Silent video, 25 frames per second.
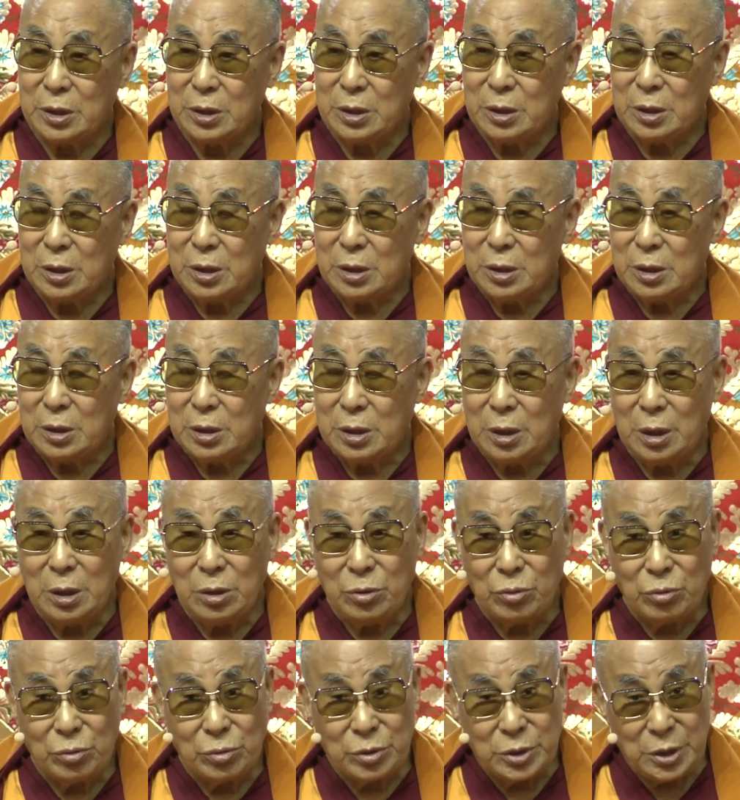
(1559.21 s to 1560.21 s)
而去礼
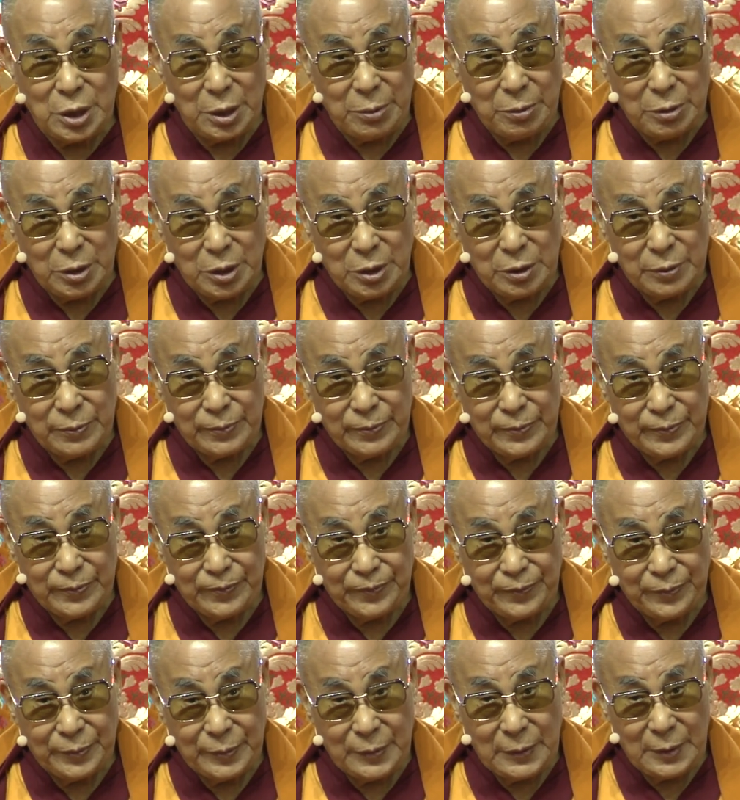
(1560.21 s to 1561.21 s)
赞这十七位班
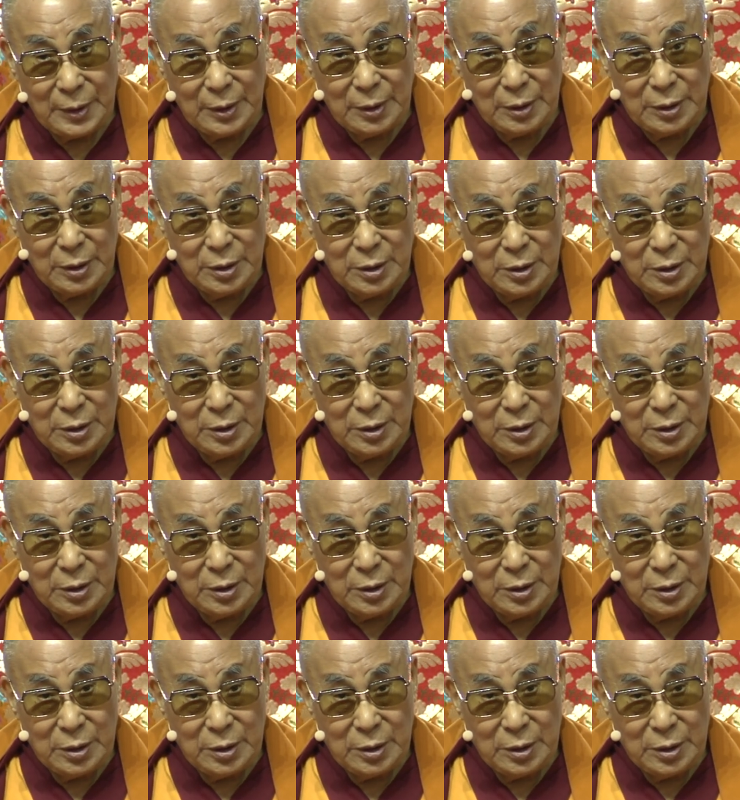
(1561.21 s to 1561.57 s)
智达。